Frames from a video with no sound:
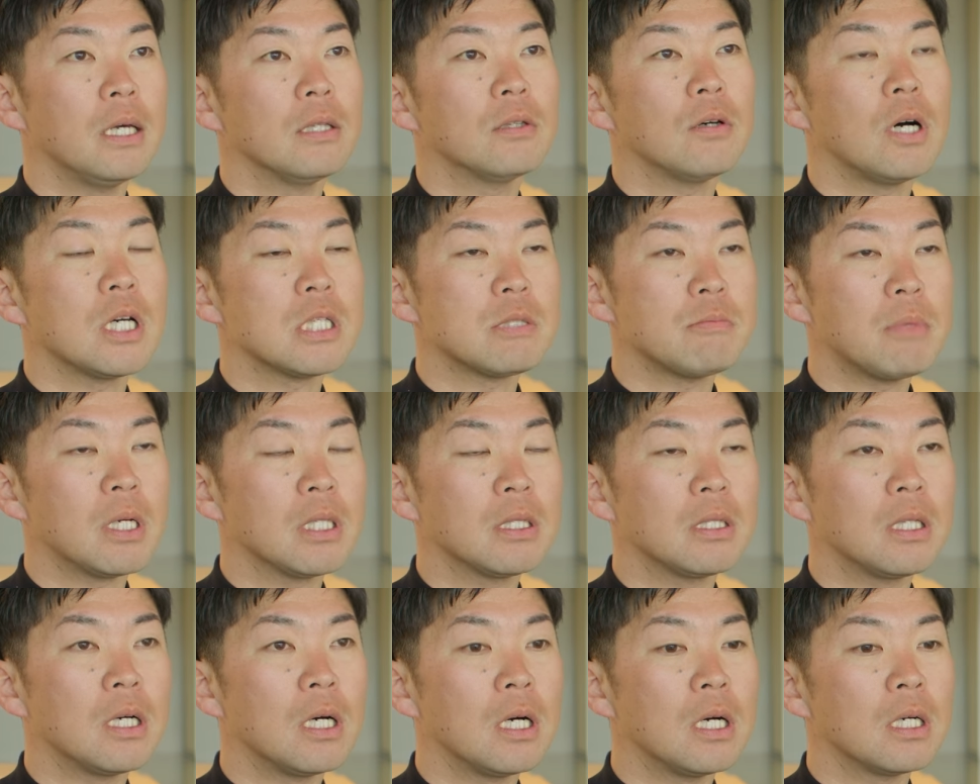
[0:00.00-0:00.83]
始まっ
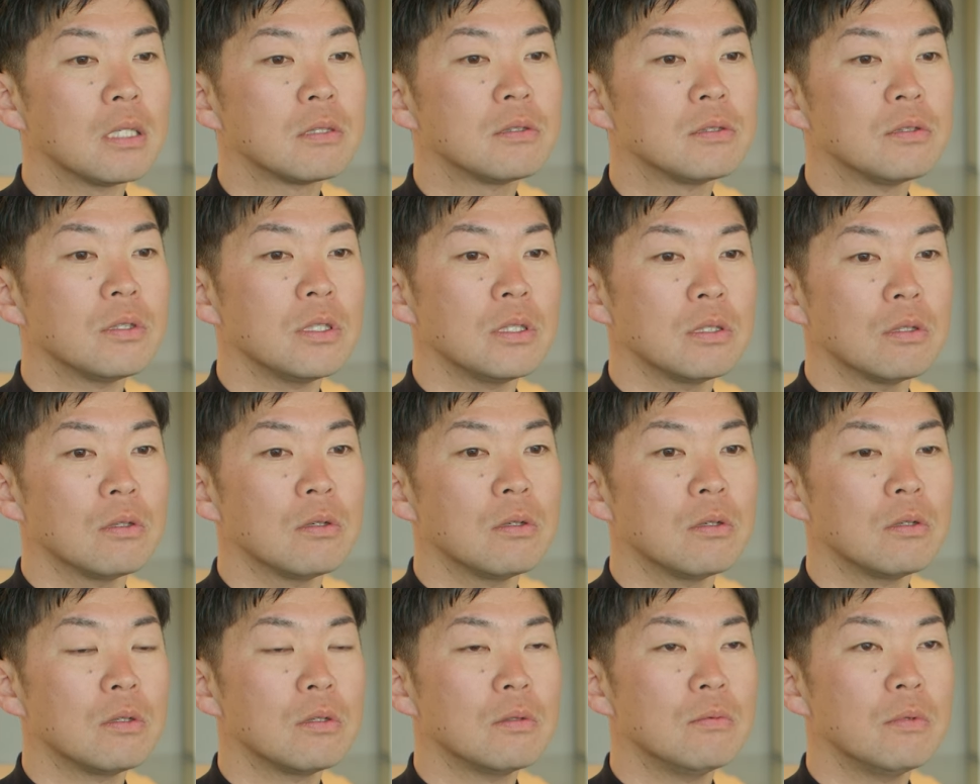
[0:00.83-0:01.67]
た薬の
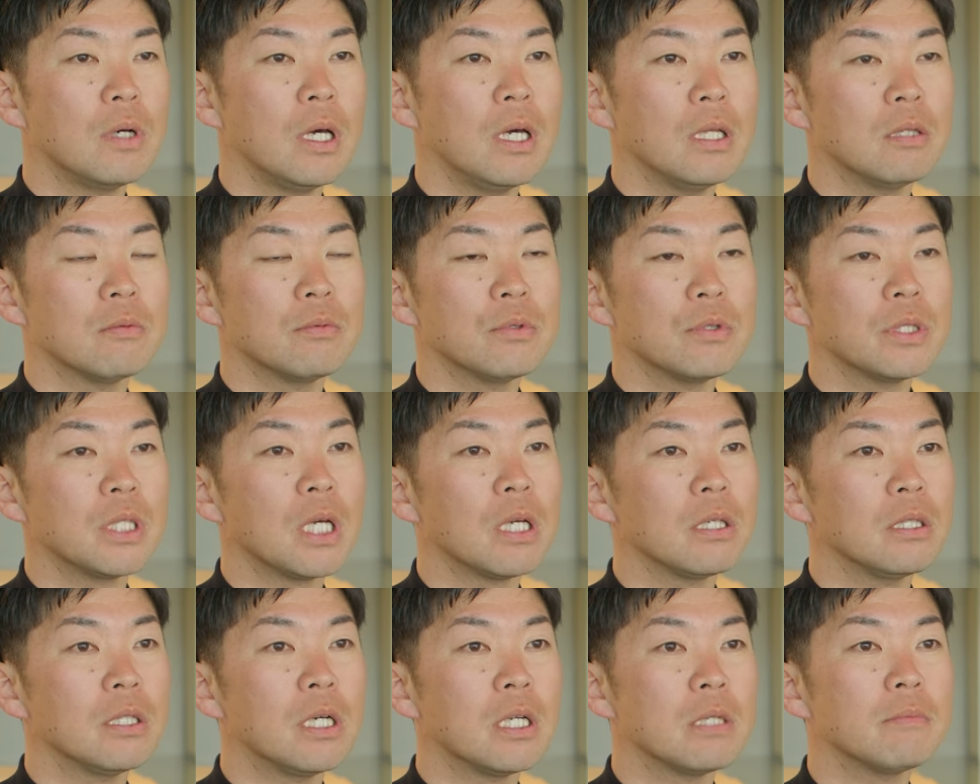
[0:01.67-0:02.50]
分野
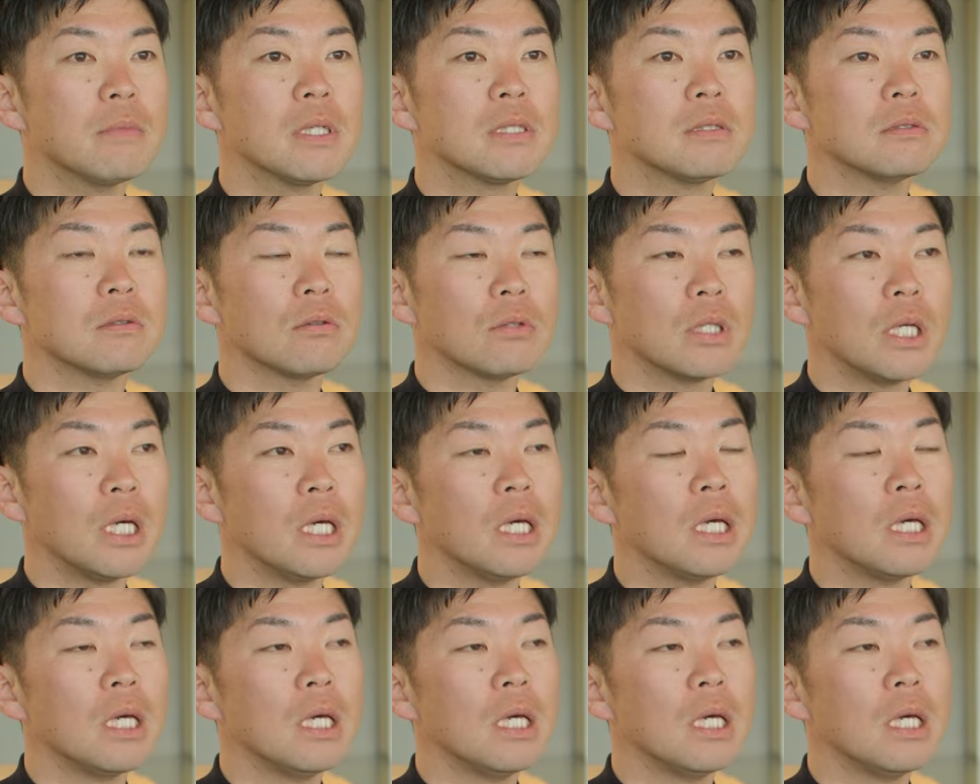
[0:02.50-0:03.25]
になりますので、